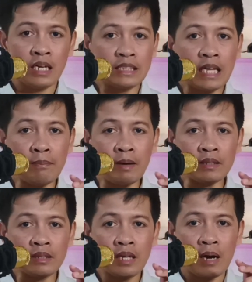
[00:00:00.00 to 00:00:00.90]
Dapat
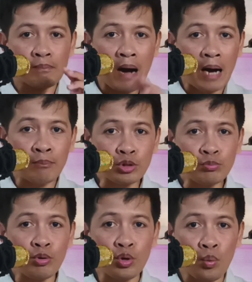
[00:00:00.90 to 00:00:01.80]
maabot
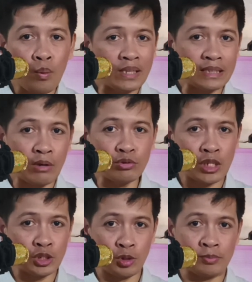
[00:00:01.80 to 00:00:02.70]
mo yung
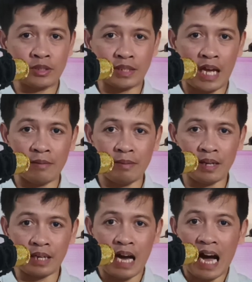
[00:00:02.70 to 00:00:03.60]
1,000
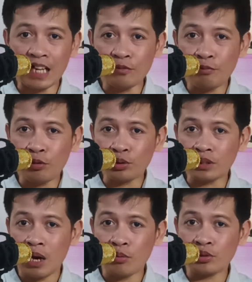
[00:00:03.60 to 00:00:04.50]
subscriber at
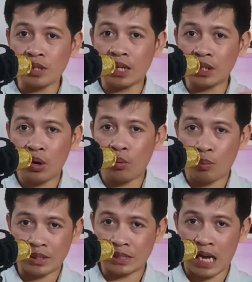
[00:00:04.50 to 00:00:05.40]
4,000
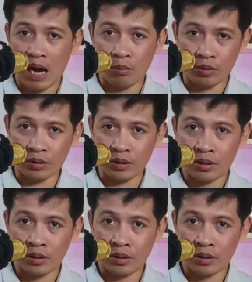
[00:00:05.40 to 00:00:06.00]
watch hour.